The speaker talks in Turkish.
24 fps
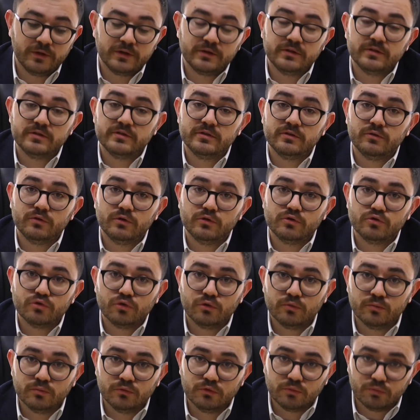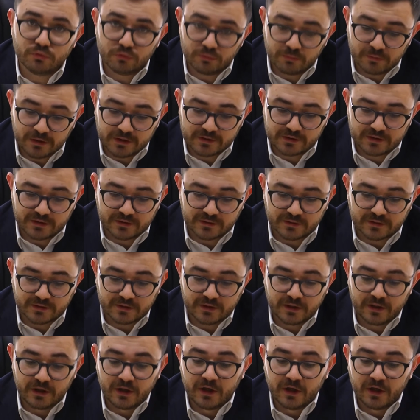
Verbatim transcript: maddesine göre sorumluluğu bulunmaktadır.